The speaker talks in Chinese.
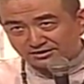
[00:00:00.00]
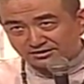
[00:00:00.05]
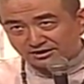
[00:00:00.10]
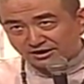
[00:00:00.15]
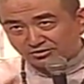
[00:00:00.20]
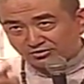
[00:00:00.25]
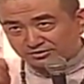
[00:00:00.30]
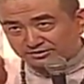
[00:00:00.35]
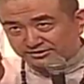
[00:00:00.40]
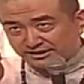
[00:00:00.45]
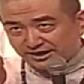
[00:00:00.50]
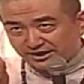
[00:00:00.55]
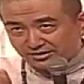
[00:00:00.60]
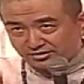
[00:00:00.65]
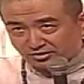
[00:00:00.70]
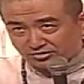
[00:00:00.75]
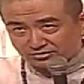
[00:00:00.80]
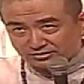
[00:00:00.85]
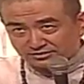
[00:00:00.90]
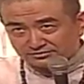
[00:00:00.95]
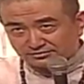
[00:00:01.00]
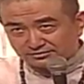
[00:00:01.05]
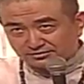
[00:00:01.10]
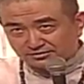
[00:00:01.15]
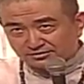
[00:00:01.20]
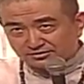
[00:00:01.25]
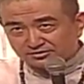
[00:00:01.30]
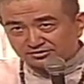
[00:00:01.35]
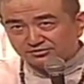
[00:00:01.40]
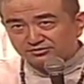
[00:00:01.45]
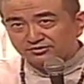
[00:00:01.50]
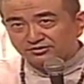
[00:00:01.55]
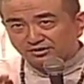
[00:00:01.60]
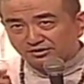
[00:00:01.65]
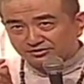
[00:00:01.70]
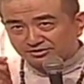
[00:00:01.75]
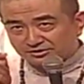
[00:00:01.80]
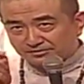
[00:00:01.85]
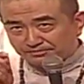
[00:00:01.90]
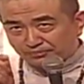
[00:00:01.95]
然后再要认，就是
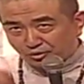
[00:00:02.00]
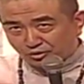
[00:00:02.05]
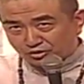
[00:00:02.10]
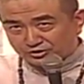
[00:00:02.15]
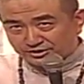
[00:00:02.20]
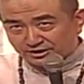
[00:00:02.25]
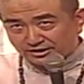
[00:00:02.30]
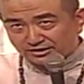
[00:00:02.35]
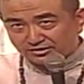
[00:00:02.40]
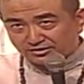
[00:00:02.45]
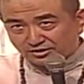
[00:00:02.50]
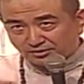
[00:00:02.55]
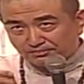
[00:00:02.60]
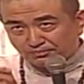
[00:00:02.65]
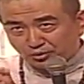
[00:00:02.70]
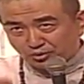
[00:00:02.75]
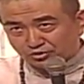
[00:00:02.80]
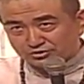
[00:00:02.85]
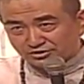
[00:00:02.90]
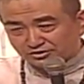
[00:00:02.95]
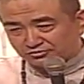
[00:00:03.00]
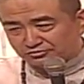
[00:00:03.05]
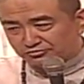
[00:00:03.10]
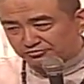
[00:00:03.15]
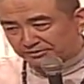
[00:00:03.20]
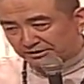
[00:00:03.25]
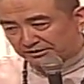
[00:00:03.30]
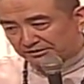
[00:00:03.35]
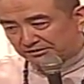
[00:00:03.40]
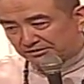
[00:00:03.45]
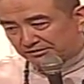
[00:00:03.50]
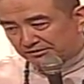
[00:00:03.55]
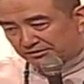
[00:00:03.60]
让你破解，要破这个无名，